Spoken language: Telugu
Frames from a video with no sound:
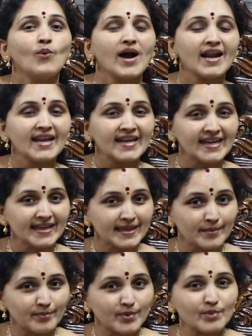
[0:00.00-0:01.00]
వాళ్ళింటికి
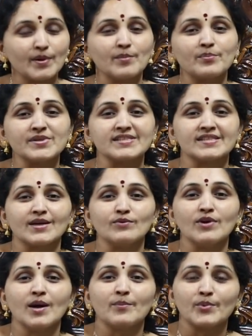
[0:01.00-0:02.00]
ఎప్పుడు
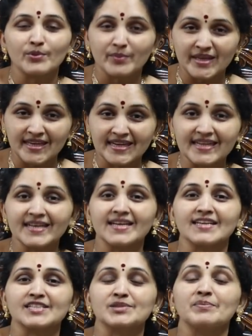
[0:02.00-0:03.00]
పంపిస్తావో అప్పుడు మీ ఇంటి
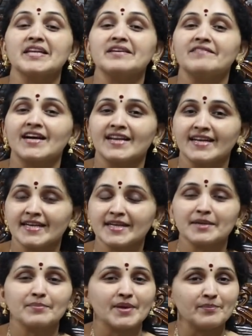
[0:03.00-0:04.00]
లక్ష్మిని వాళ్ళ
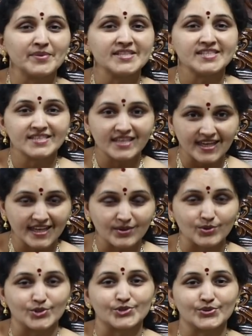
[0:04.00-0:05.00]
ఇంటికి పంపించిన
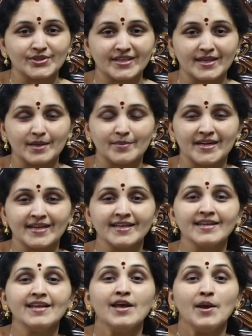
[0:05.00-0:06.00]
లెక్క వస్తుంది కాబట్టి
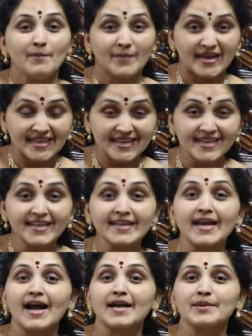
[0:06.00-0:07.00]
మన
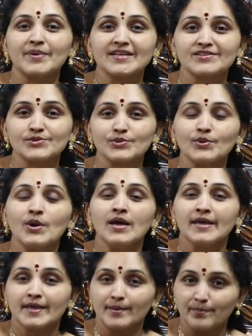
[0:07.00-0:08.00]
ఇంటి ఆడపడుచు
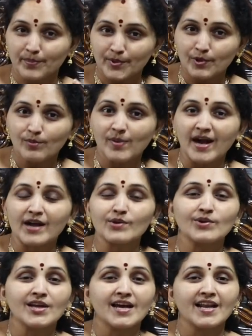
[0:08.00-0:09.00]
ఎప్పుడు
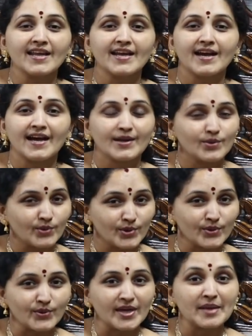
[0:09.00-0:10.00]
బాగుండాలి అని
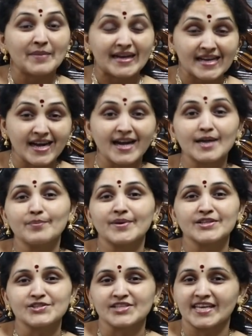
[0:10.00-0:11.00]
కోరుకునే మన
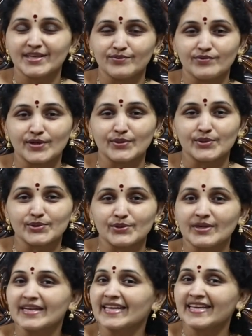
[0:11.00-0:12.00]
ఆడపడుచుకే ఇవ్వకూడదు
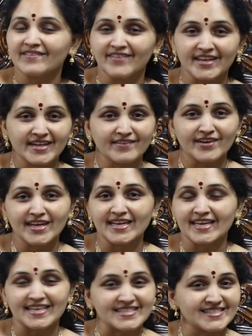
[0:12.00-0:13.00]
అంటే ఇంకా వేరే
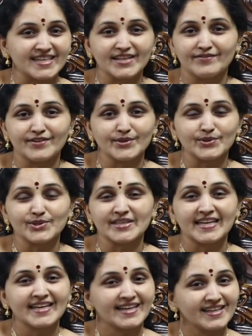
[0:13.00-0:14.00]
వాళ్ళకి అస్సలు
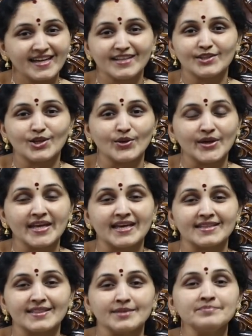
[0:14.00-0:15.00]
ఇవ్వకూడదనే కదా అందులోని
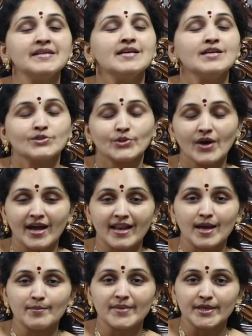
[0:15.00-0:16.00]
అర్థం సో
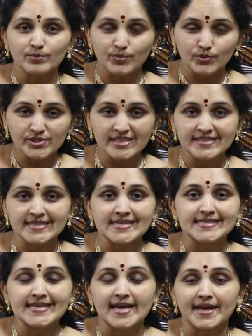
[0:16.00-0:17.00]
అలా మీరు పూజ
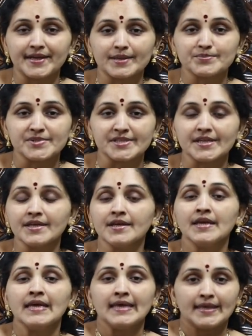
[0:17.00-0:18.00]
చేసే ఐటమ్స్ని
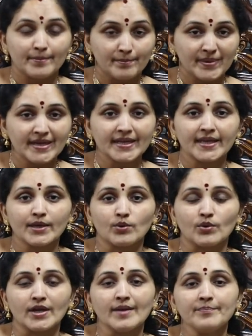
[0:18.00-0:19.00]
ఎప్పటికీ
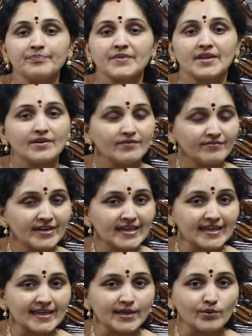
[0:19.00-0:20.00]
కూడా
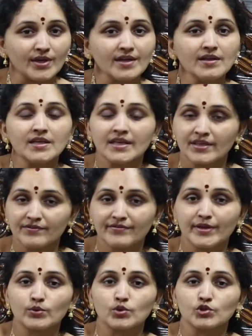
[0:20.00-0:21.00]
ఎవ్వరికీ కూడా
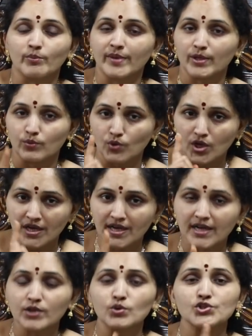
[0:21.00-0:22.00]
ఇవ్వకూడదు మీరు
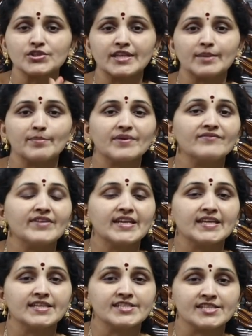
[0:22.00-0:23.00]
ఒక్కరోజు దీపం
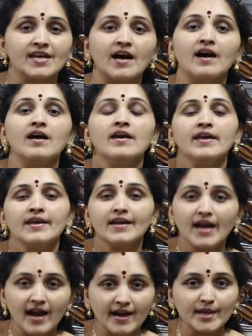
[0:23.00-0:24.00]
వెలిగించినా
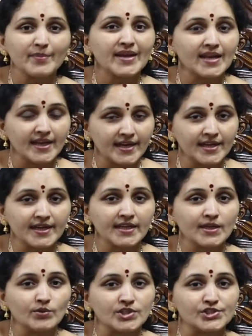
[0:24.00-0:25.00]
ఇక ఆడపిల్ల
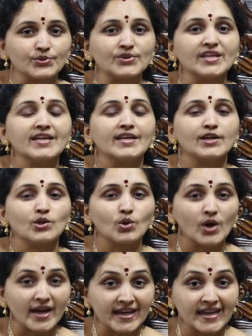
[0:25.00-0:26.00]
ఇంటికి వస్తుంది
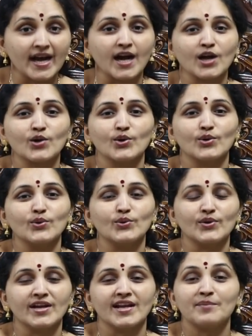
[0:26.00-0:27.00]
ఇంట్లో అన్ని హక్కులు
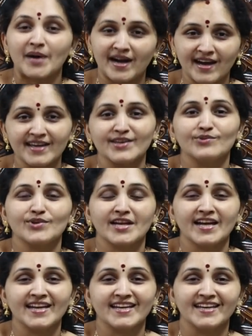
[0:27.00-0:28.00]
ఉన్న మహా
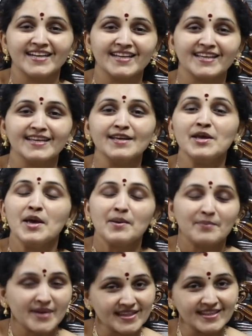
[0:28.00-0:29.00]
యువరాని ఇంటికి
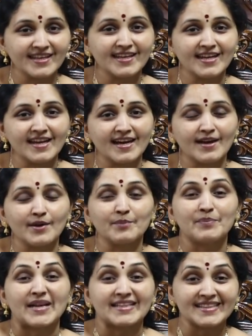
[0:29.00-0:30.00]
ప్రతి ఇల్ల
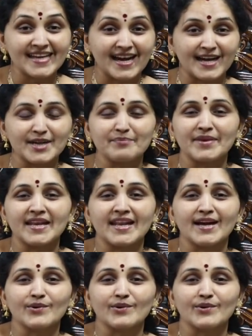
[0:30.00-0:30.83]
ప్రతి ఆడపిల్ల